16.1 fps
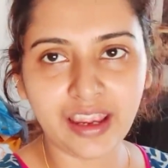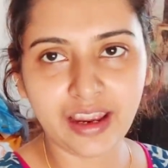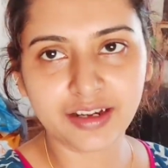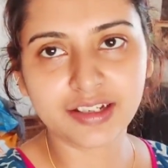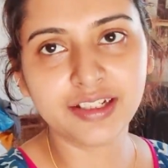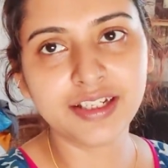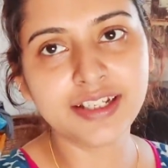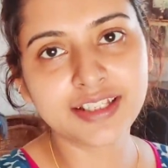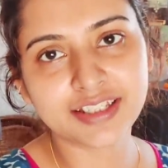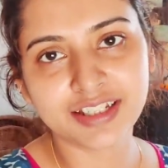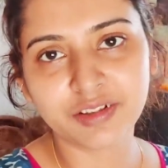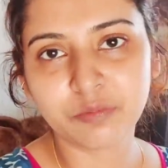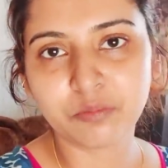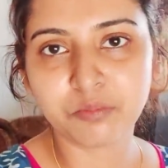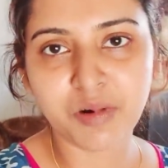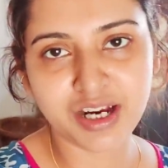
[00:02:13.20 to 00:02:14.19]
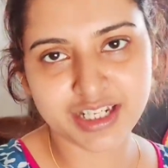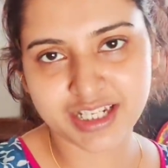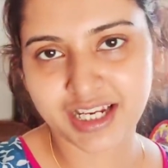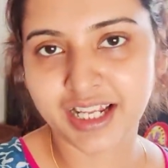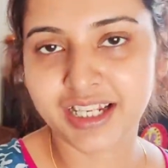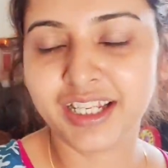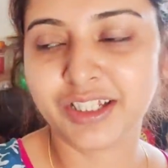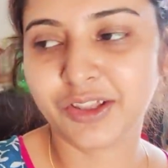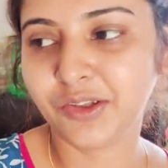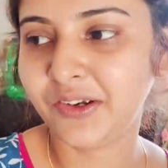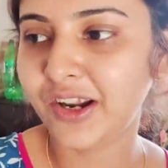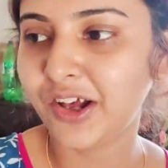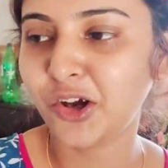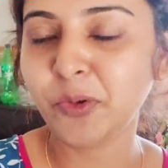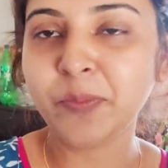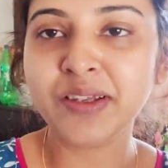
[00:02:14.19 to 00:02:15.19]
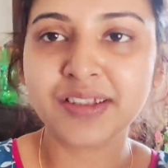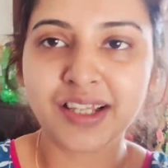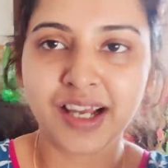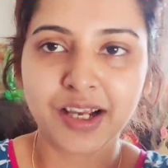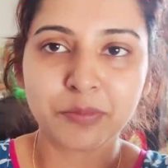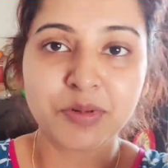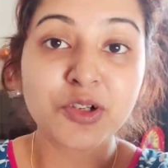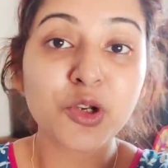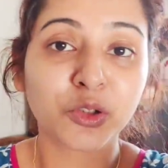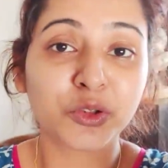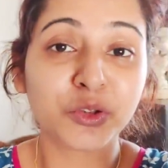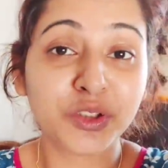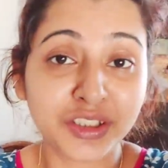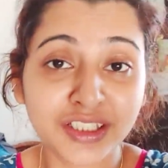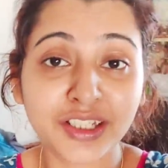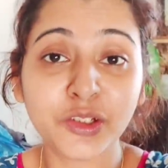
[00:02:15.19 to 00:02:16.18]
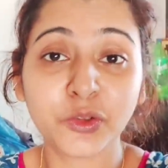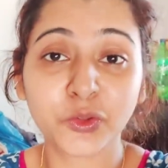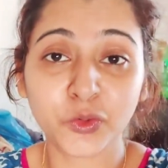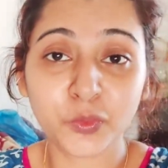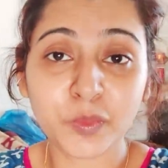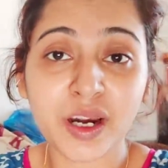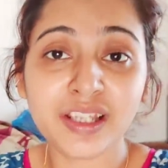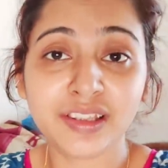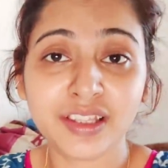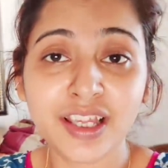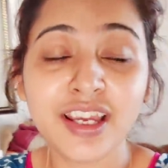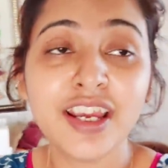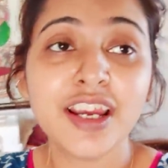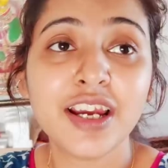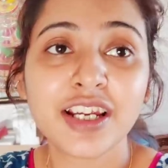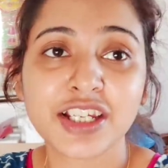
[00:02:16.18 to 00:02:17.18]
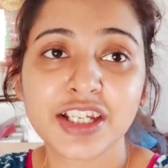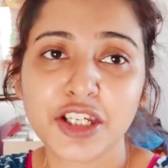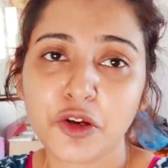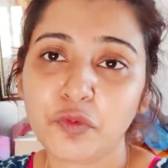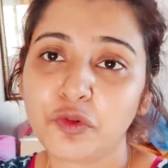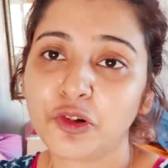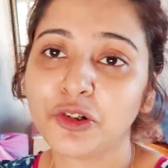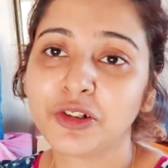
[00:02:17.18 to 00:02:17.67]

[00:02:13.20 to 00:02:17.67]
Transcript: অ্যাটলিস্ট মাসখানেক তো এরকমই থাকবে যতদিন না নতুন বাড়িতে শিফট